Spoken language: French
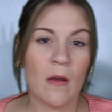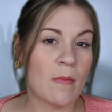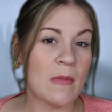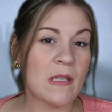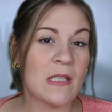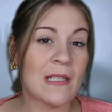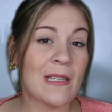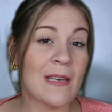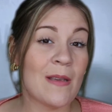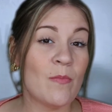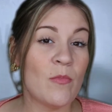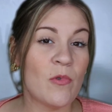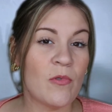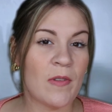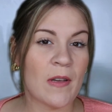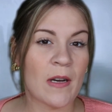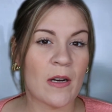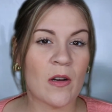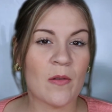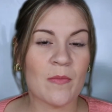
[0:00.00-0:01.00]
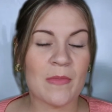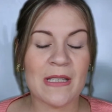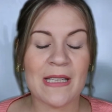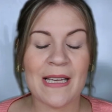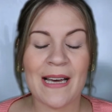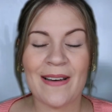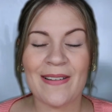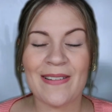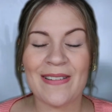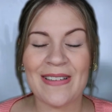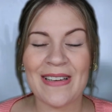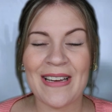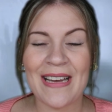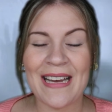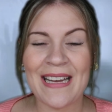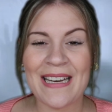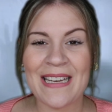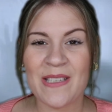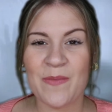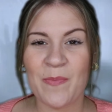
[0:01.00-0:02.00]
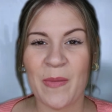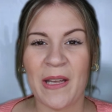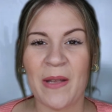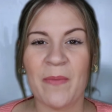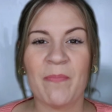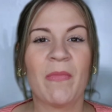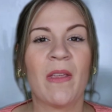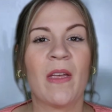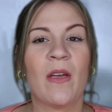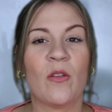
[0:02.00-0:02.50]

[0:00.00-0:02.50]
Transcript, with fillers: mais ce qui me vient comme ça à l'esprit.